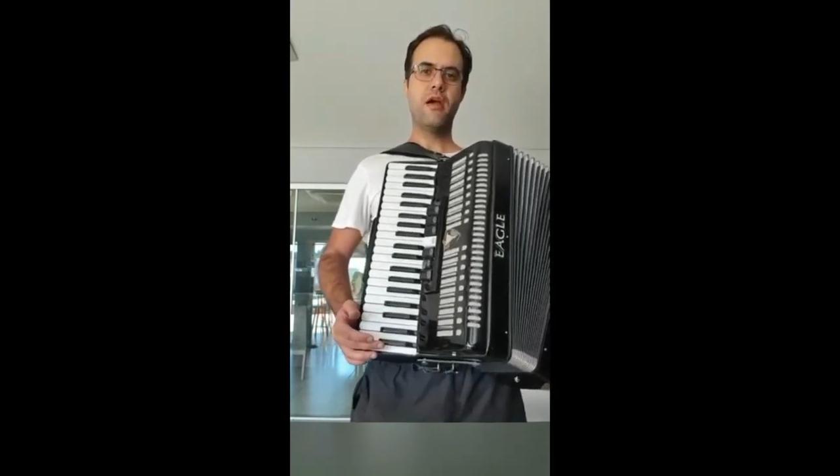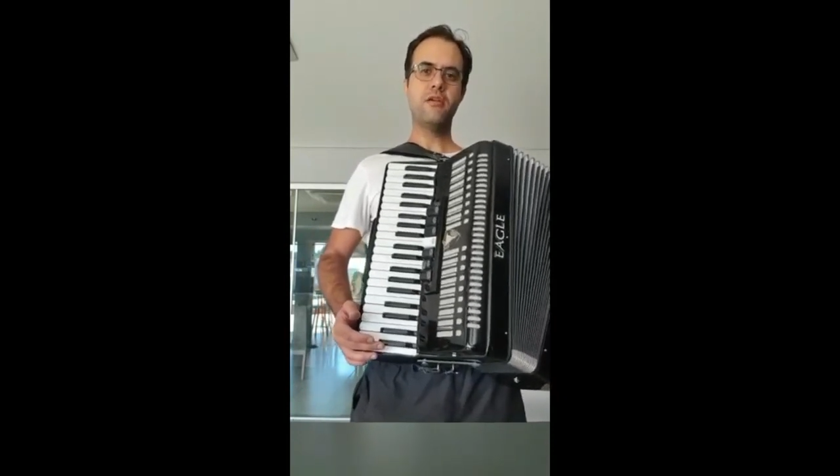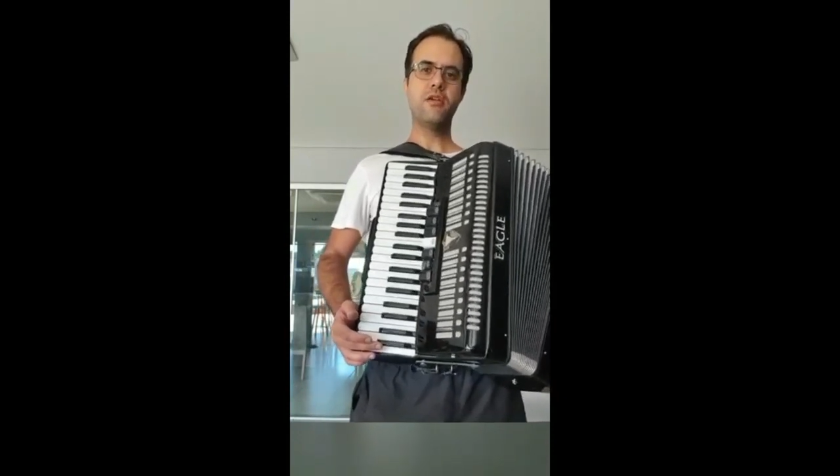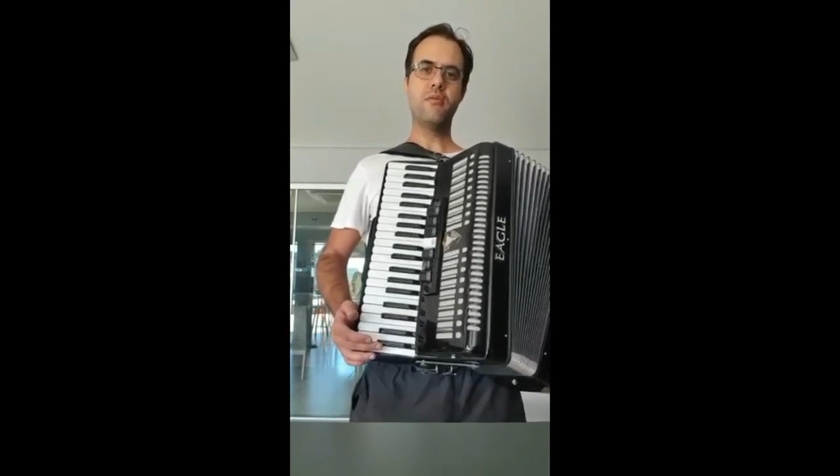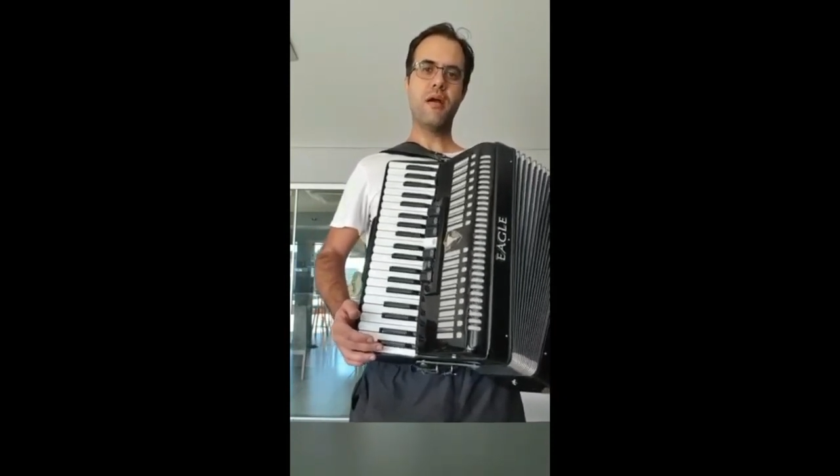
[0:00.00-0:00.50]

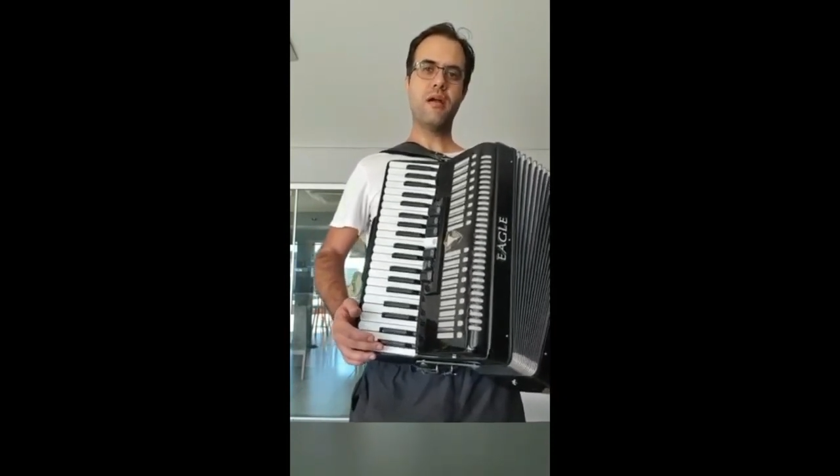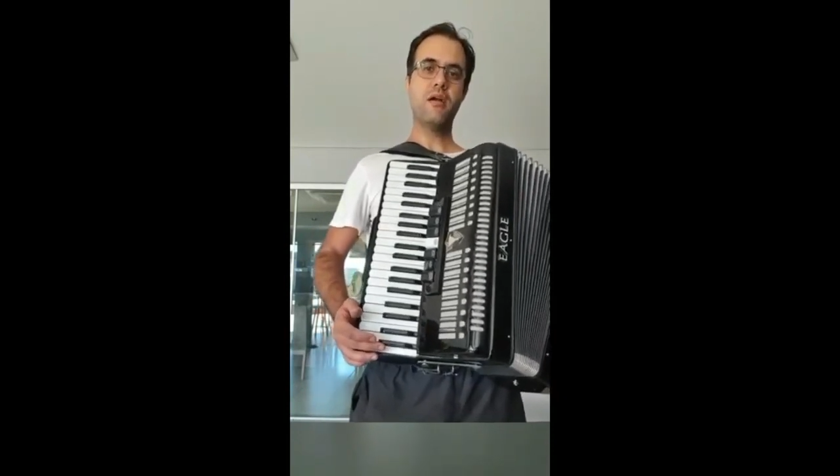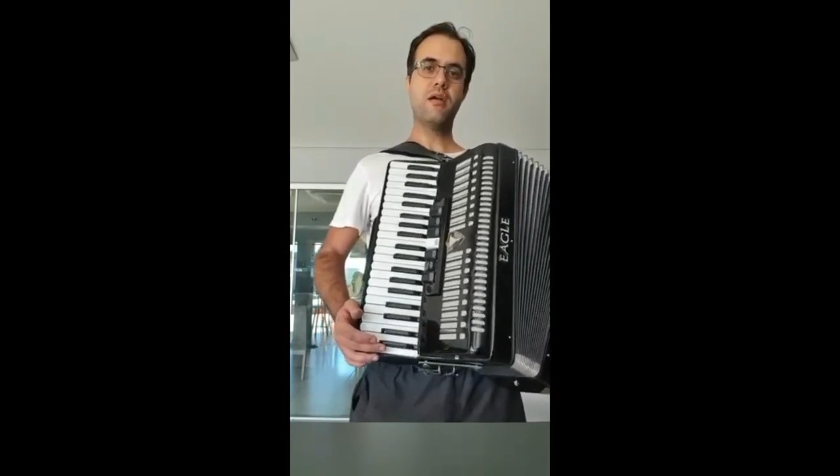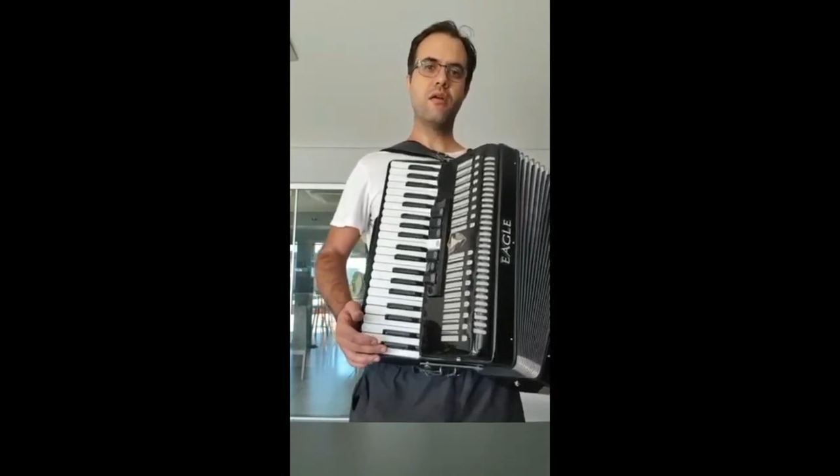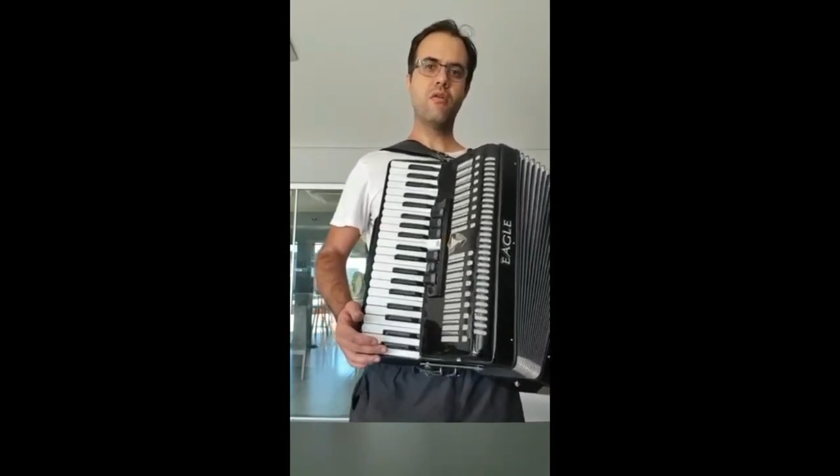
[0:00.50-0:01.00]
Achei
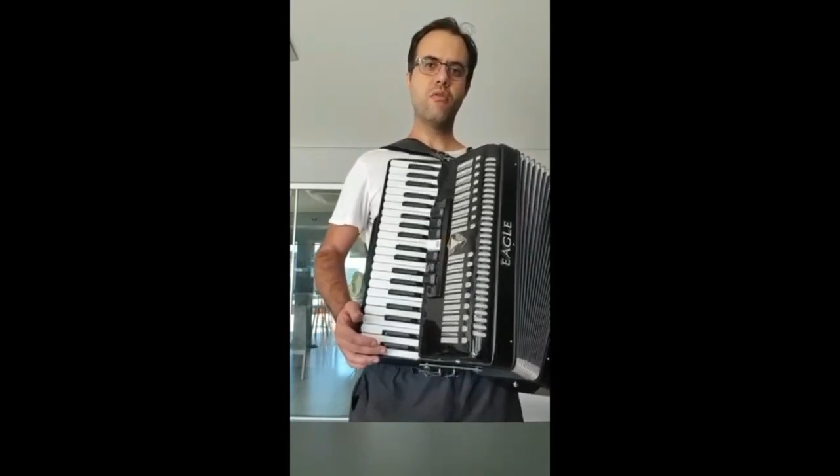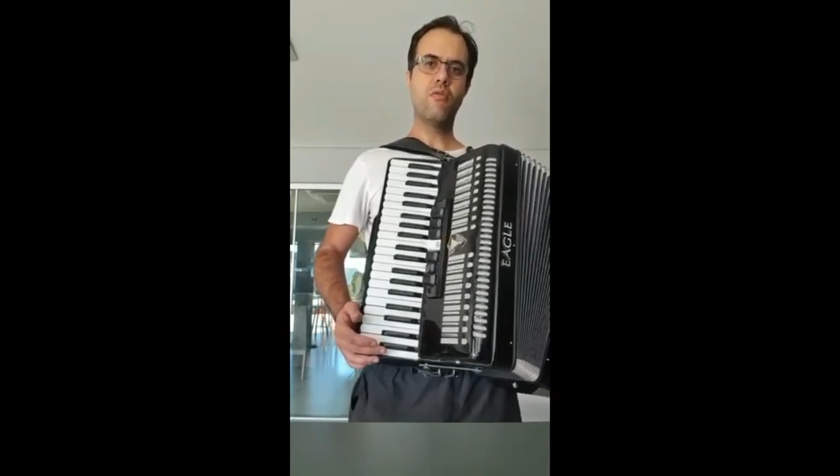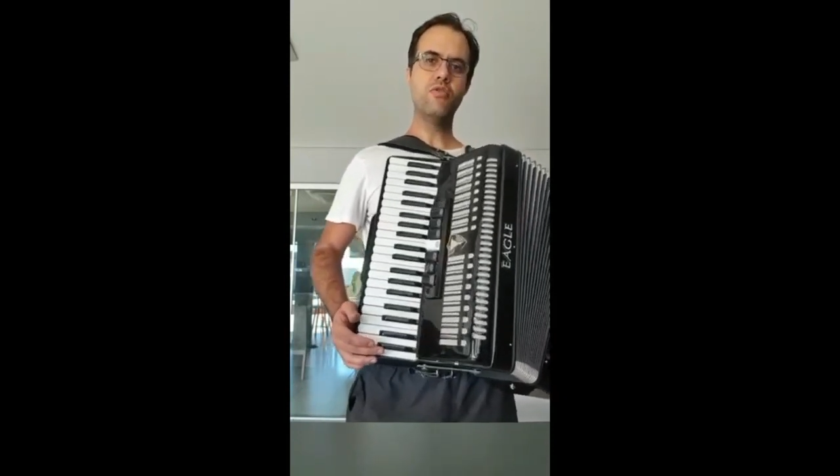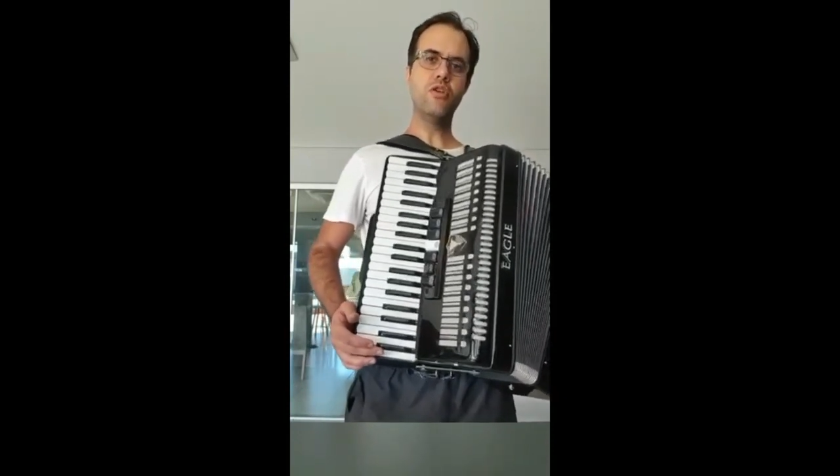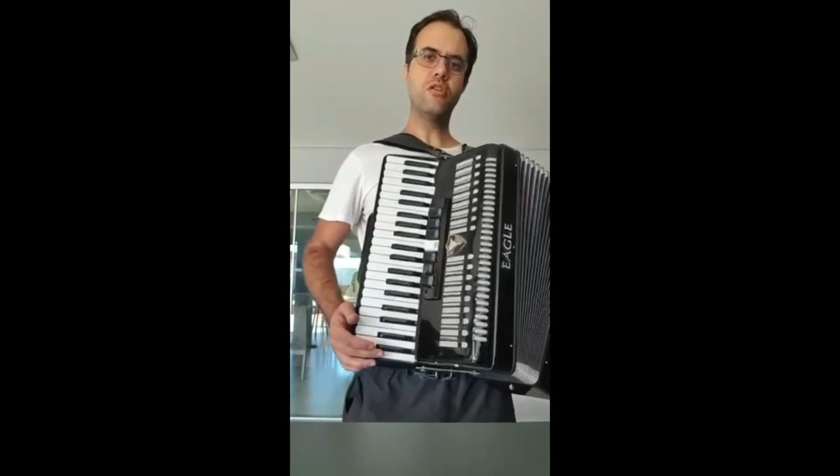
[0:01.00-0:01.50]
bacana
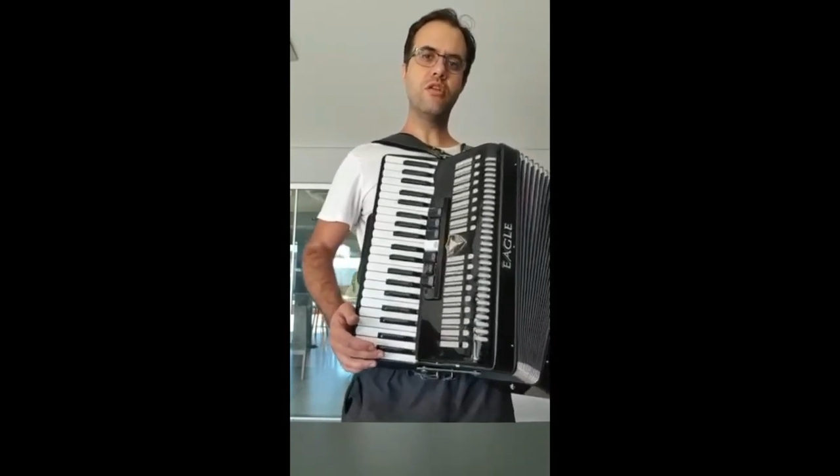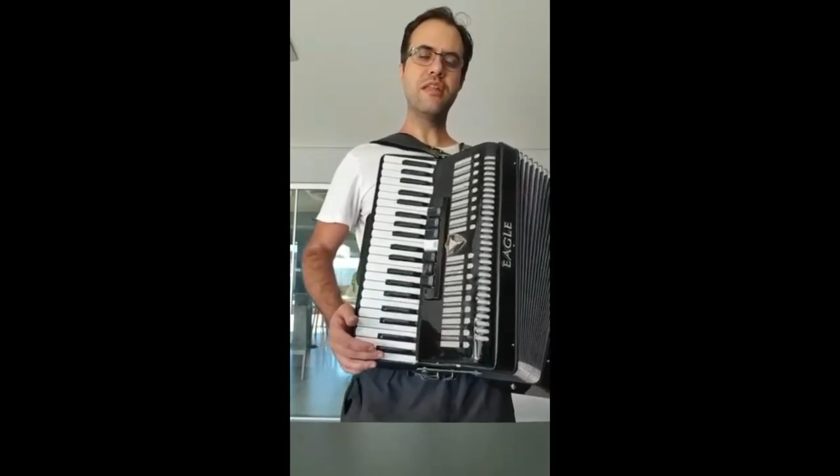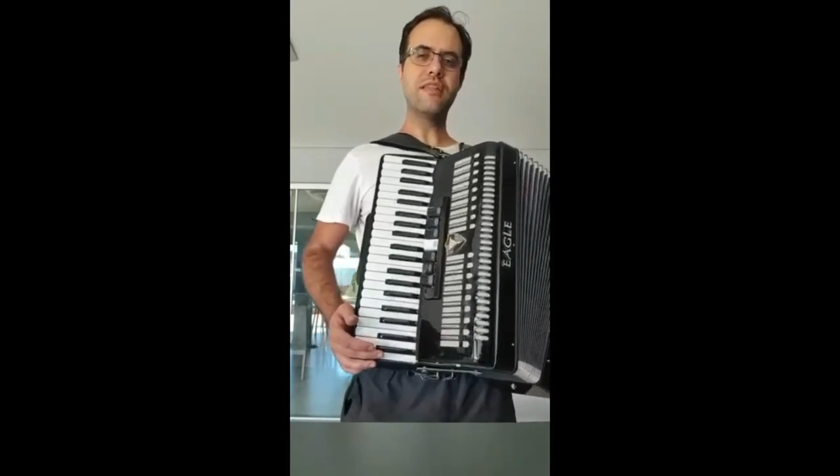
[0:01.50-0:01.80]
o jeito que